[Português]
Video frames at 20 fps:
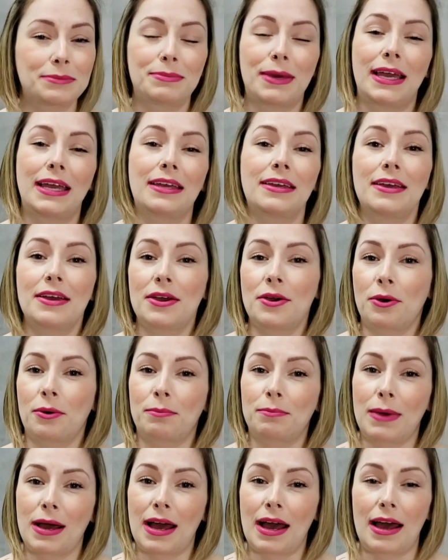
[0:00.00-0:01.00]
também
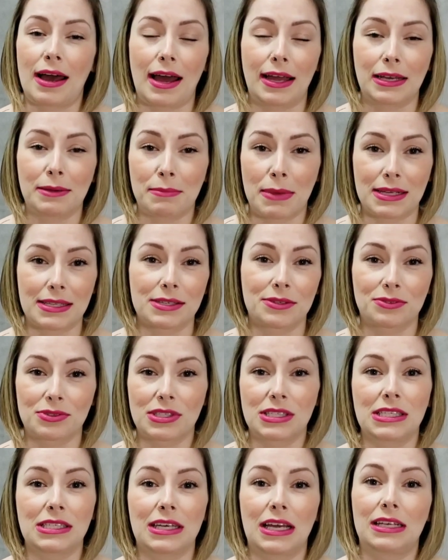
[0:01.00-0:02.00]
uma
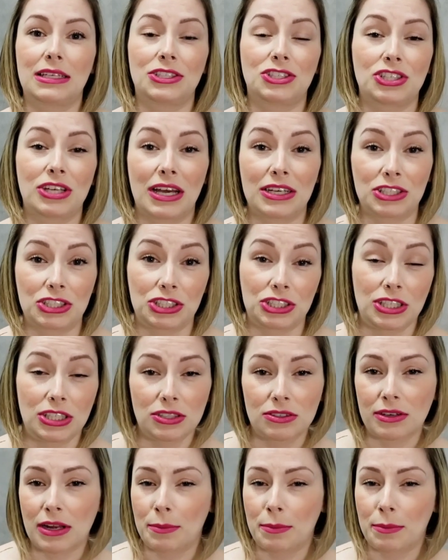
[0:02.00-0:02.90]
animaçãozinha ali de gatinho,